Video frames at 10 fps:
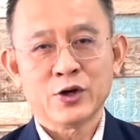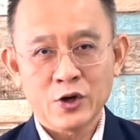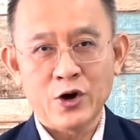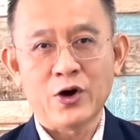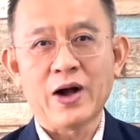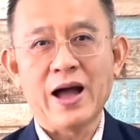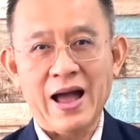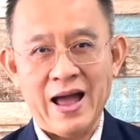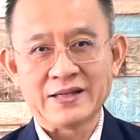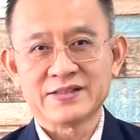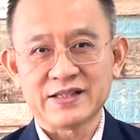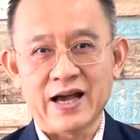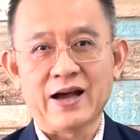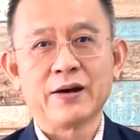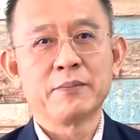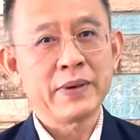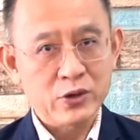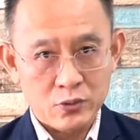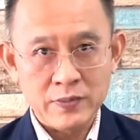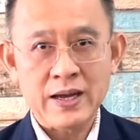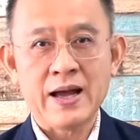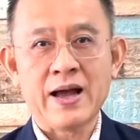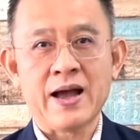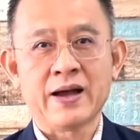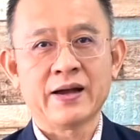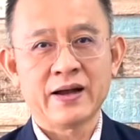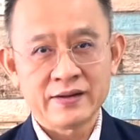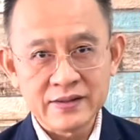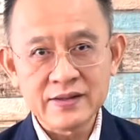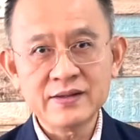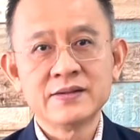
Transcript: ก็อาจจะไม่คุ้มค่า หรือ